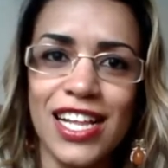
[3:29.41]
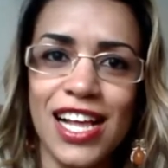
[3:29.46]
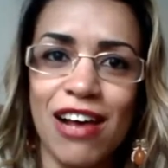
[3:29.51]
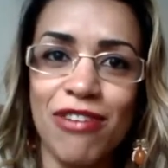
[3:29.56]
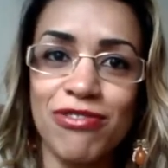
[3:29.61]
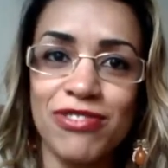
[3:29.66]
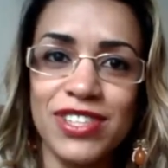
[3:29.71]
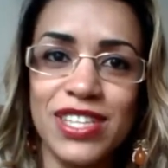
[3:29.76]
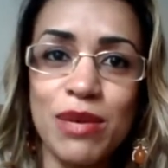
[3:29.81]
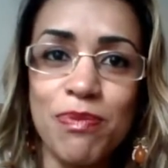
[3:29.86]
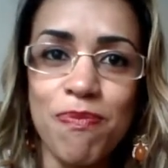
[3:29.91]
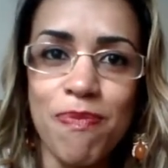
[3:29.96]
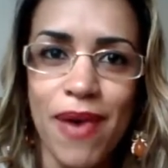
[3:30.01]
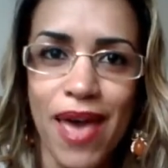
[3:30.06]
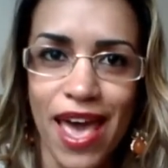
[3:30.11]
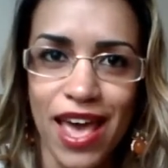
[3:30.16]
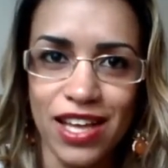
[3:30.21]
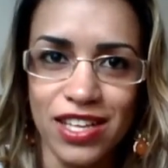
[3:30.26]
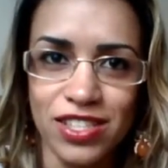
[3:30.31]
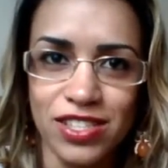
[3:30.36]
a vida
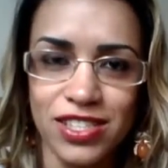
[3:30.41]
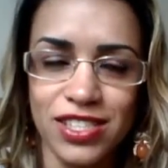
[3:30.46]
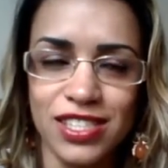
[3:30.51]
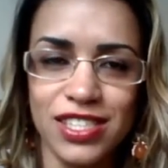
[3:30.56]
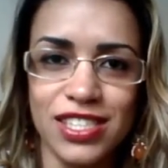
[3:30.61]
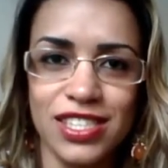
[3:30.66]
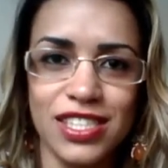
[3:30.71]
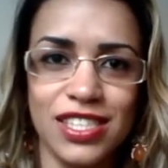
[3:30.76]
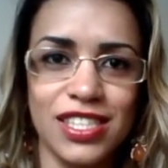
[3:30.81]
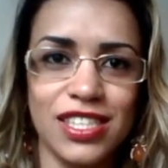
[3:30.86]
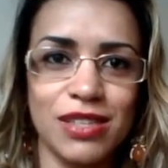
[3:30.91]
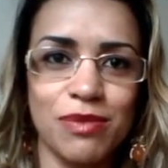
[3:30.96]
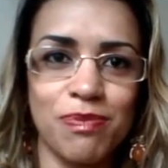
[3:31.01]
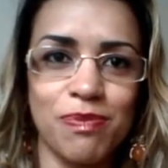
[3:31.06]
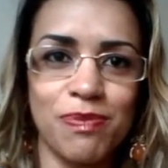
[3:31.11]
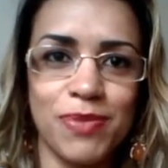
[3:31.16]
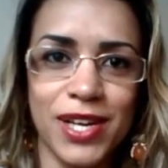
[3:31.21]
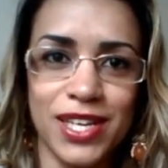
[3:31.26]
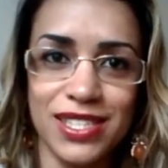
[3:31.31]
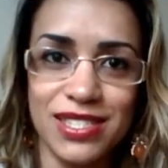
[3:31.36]
pede
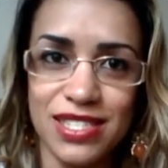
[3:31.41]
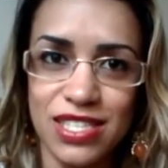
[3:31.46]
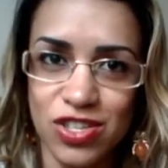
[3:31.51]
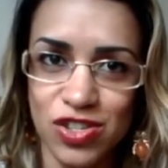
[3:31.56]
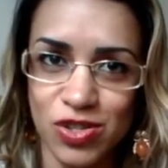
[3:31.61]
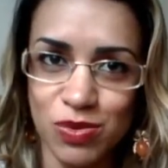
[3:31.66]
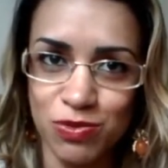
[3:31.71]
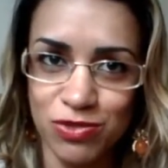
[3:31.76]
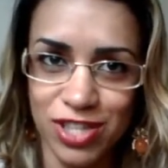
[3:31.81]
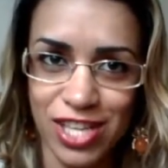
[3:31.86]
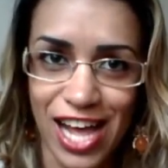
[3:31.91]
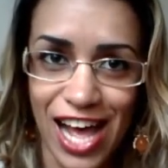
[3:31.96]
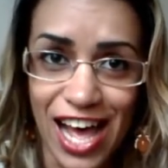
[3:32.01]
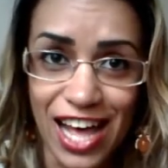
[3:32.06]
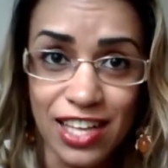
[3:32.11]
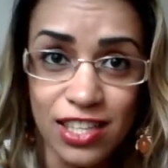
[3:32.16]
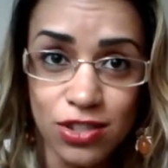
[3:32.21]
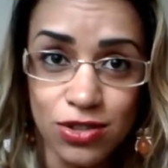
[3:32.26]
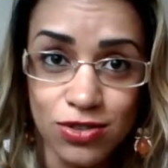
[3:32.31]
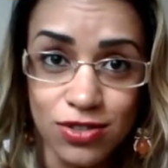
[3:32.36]
para que seja
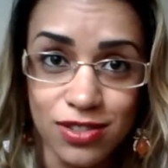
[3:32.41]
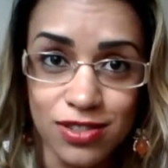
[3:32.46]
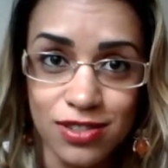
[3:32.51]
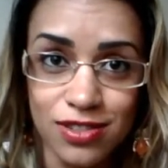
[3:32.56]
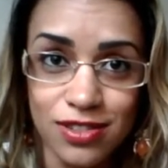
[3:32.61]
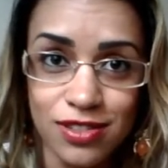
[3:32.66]
mudado,